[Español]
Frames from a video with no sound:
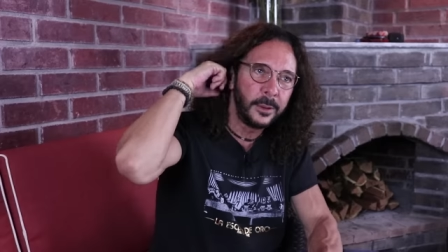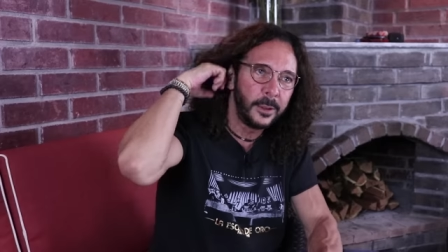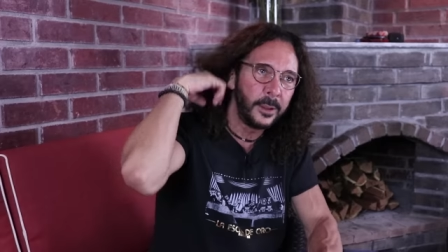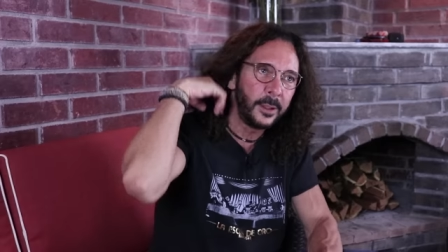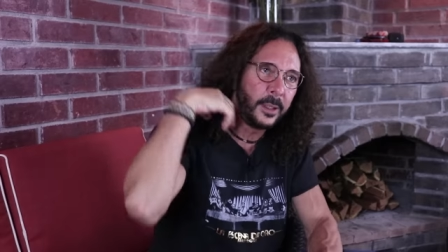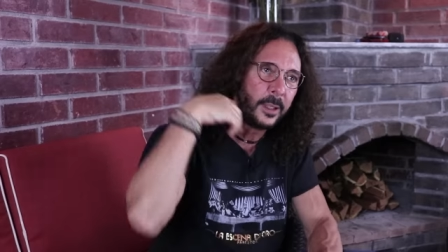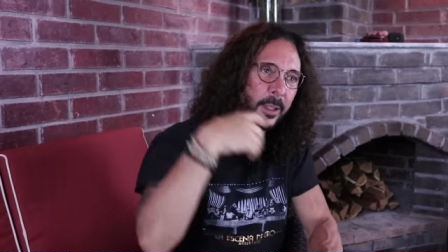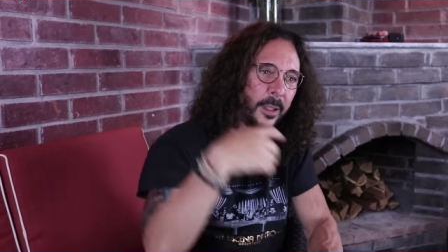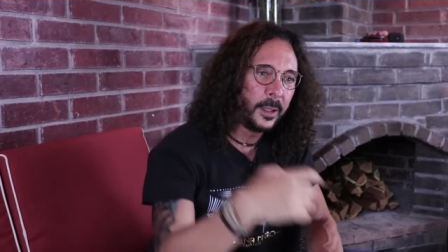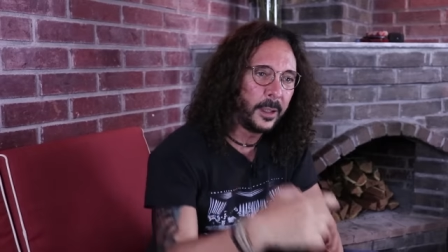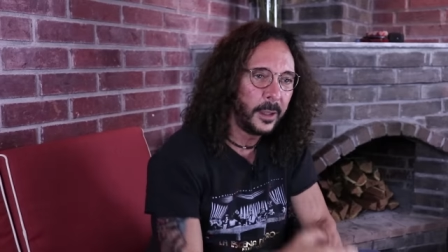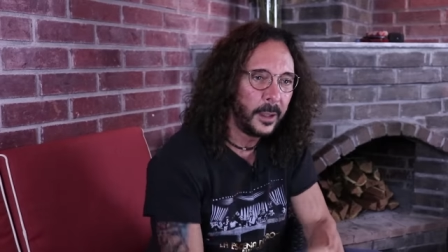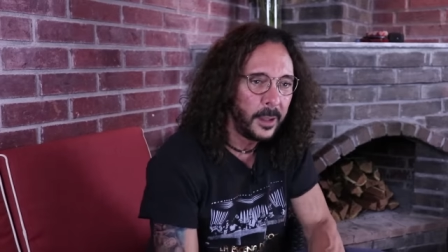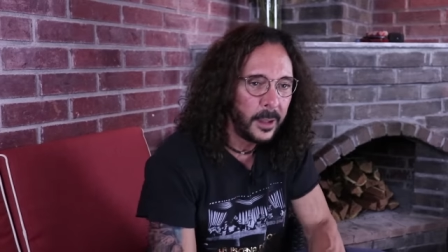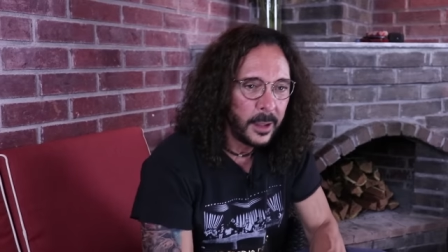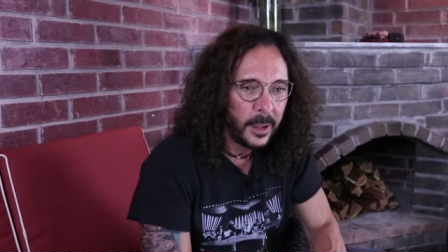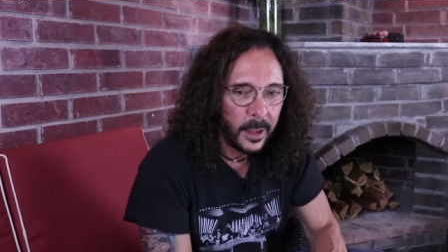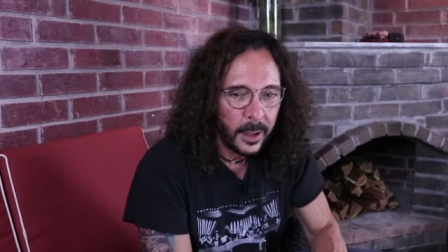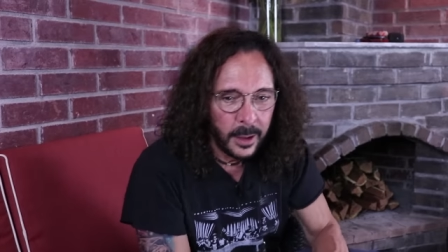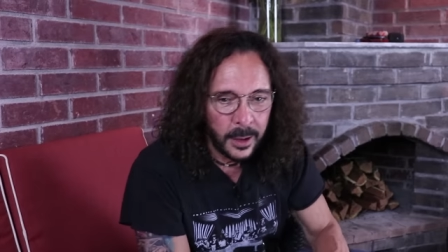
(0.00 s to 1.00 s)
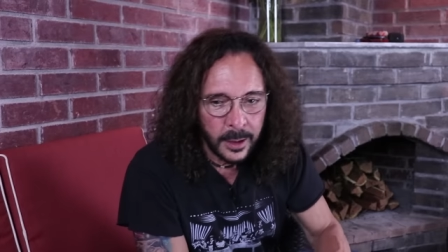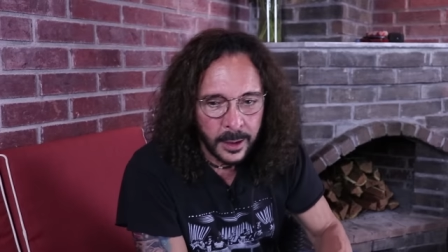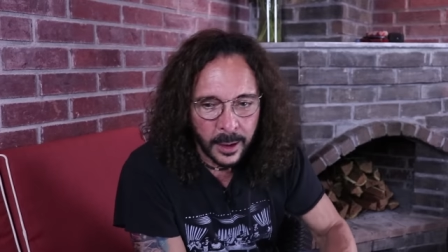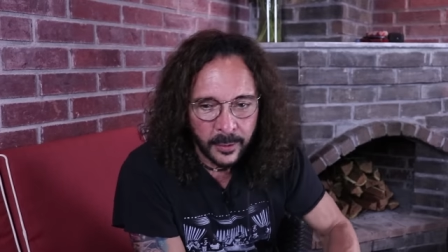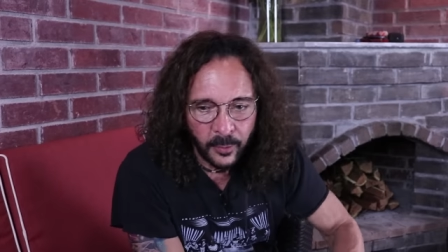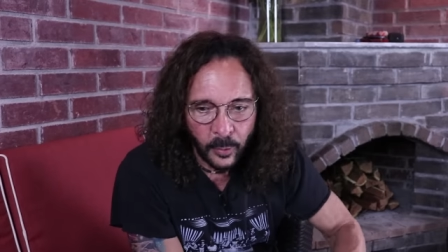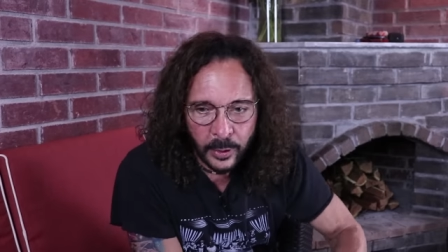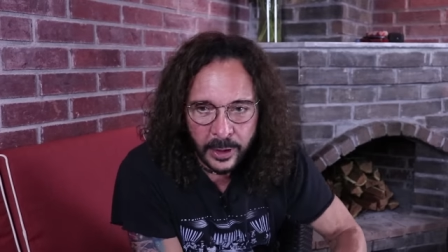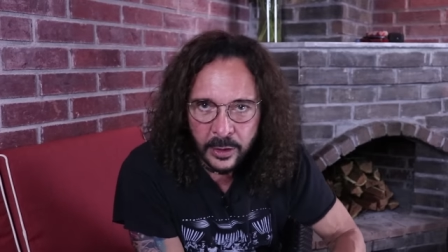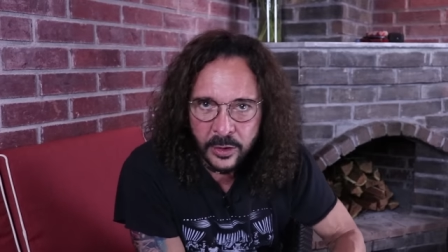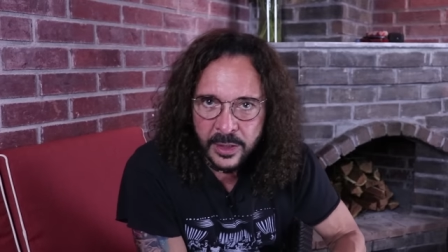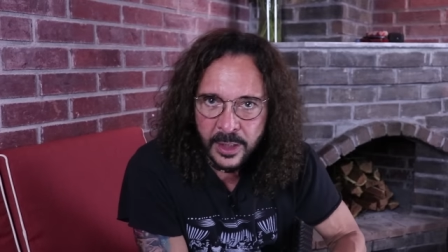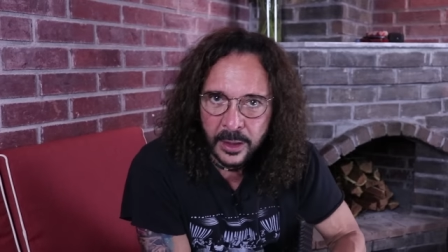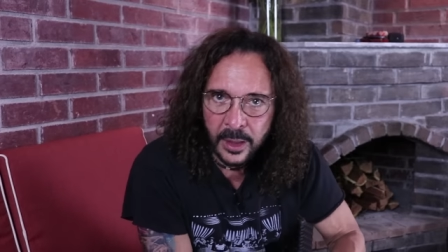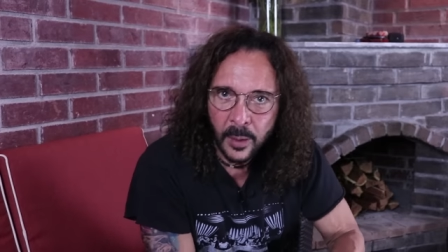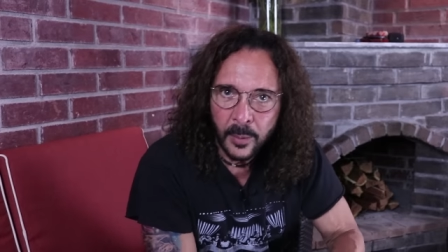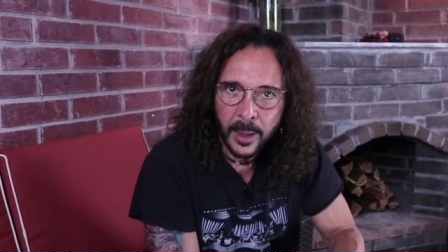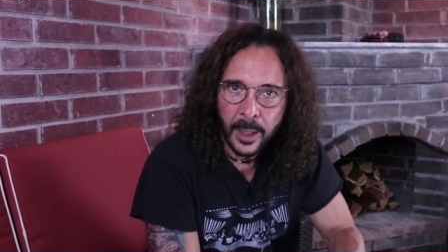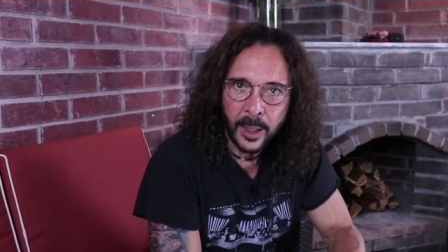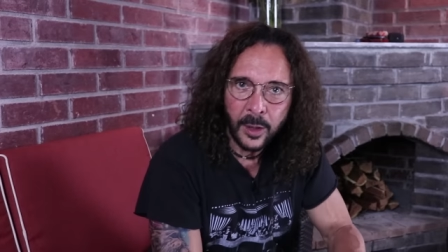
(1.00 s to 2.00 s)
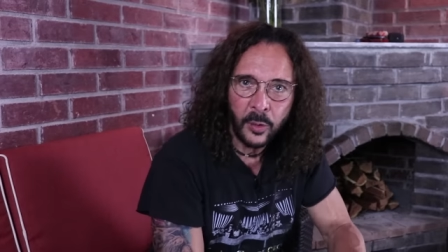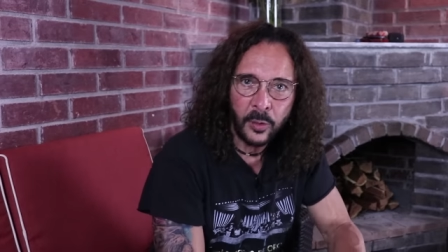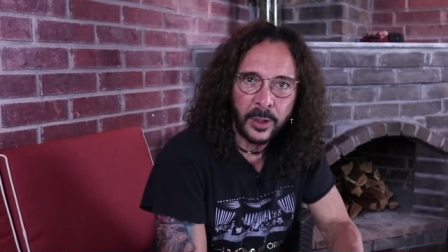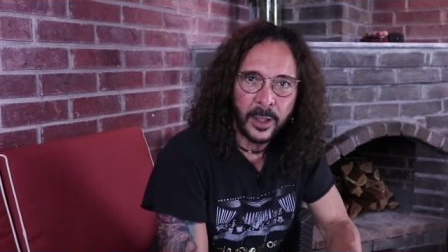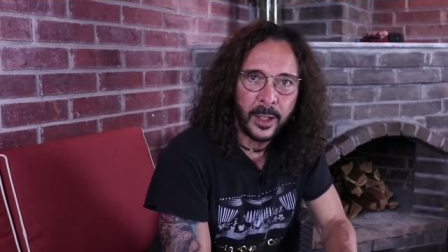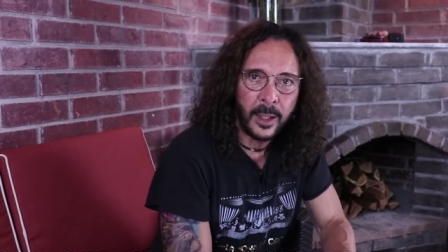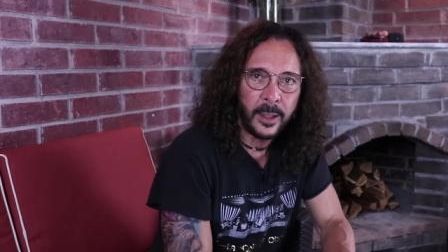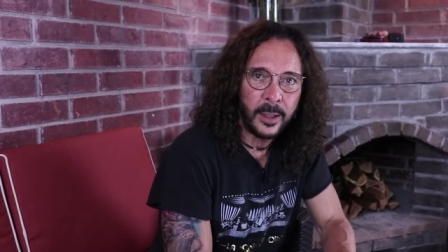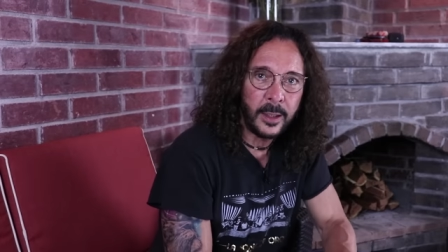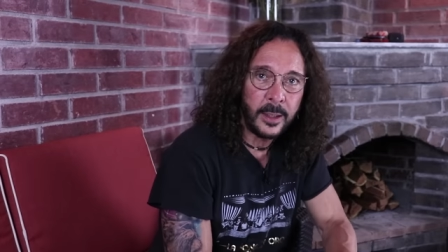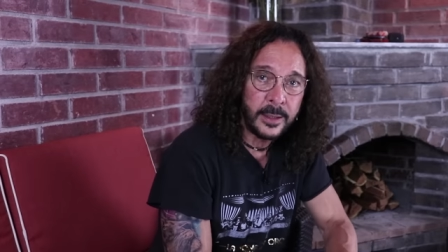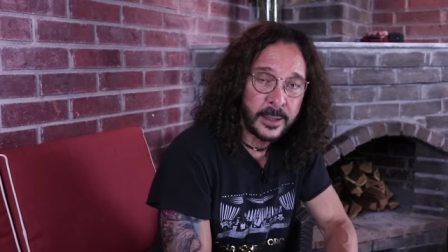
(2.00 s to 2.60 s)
Y, qué bonito se trabaja con él.